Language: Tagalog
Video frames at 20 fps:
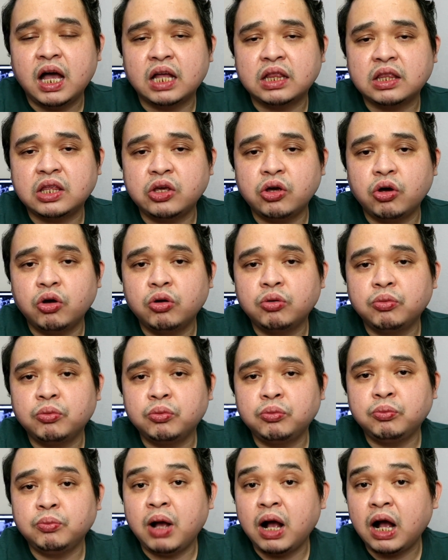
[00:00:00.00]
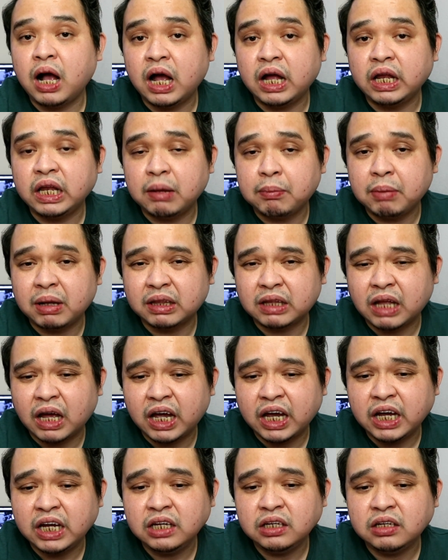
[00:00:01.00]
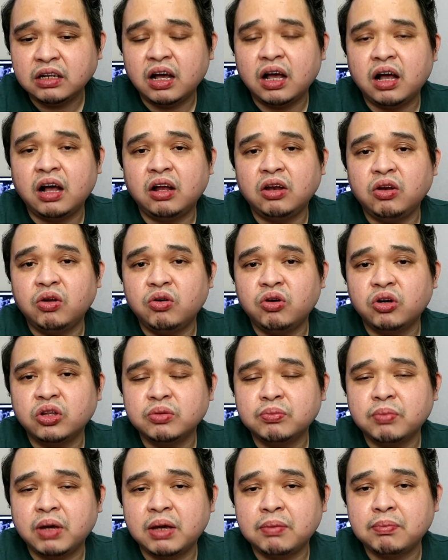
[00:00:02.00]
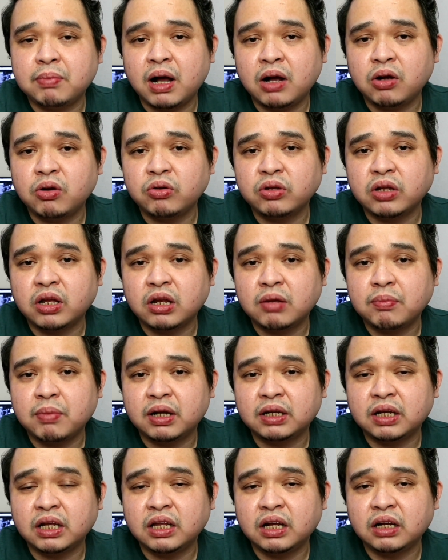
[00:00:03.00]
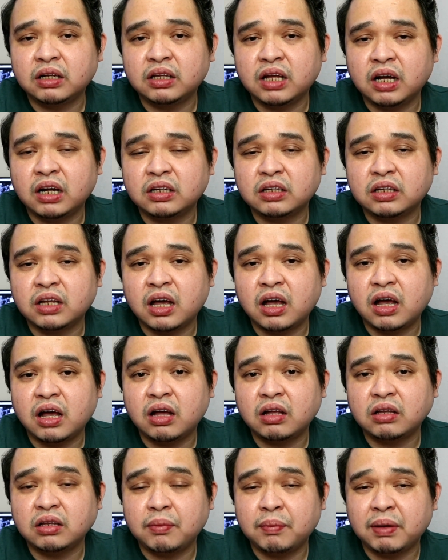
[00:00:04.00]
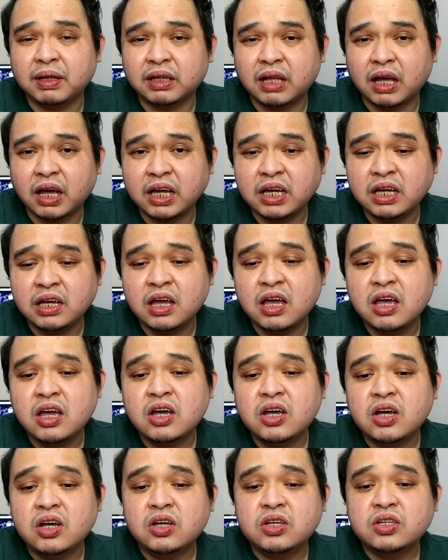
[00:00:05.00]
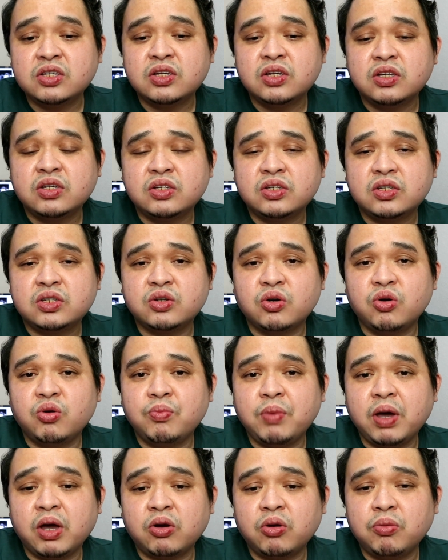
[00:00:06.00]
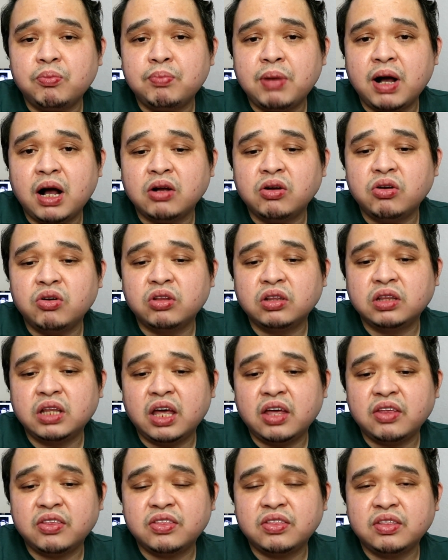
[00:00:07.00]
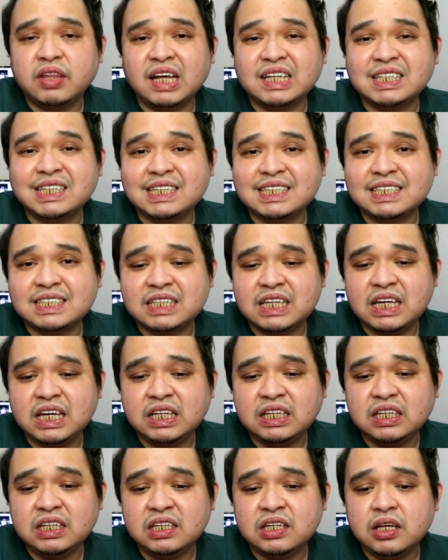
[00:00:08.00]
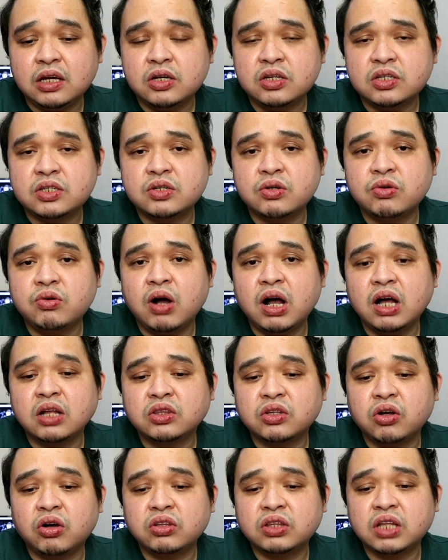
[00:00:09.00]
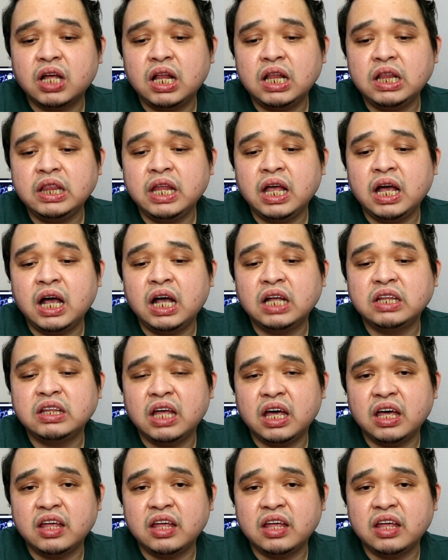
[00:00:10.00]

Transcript: At yung mga namatay, nakakalungkot, may bago na namang nadagdag na namatay. So, merong bagong death na 16. So, ang total na